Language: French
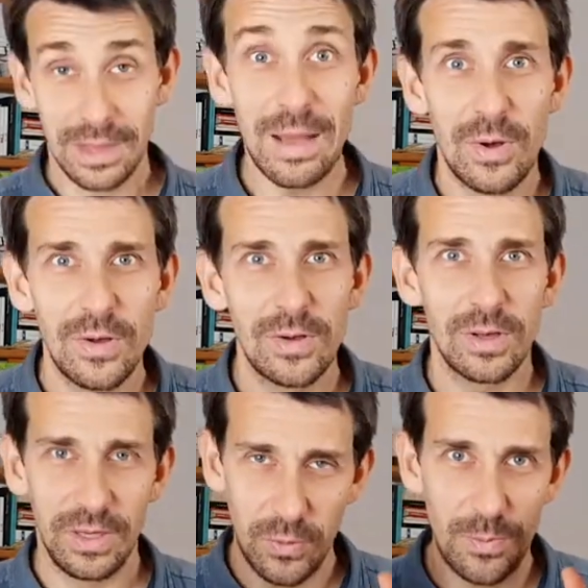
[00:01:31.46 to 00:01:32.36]
D'abord,
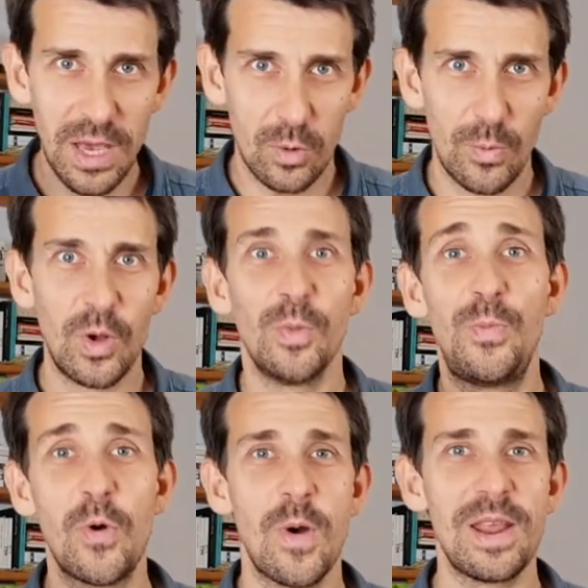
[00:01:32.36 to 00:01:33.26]
il faut bien comprendre
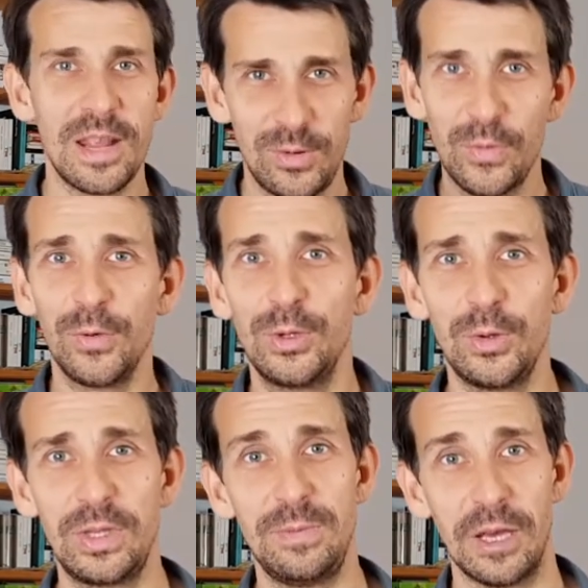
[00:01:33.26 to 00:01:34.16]
pourquoi la nature fonctionne
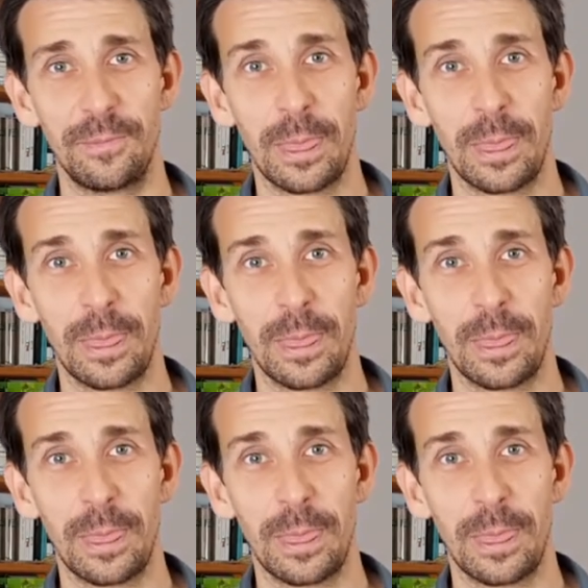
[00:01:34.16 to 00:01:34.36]
aussi bien.